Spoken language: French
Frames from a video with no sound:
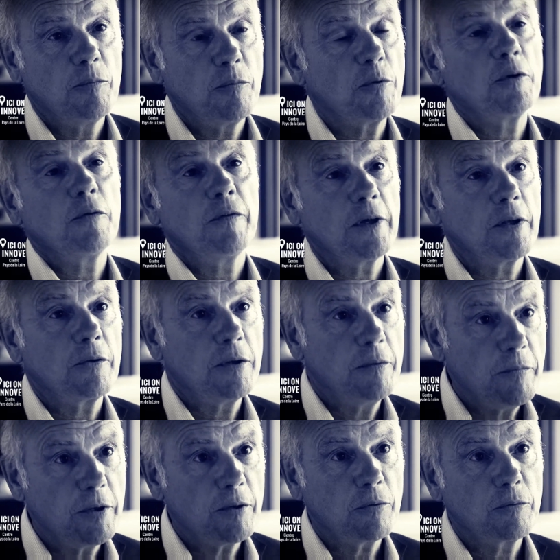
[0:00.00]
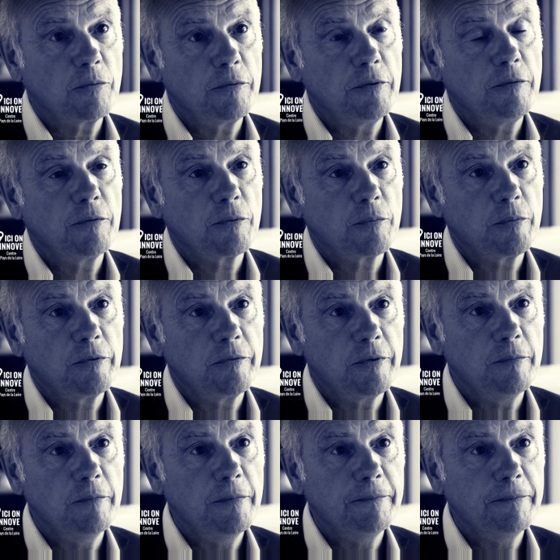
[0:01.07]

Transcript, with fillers: pour le faire dans les meilleures conditions possibles.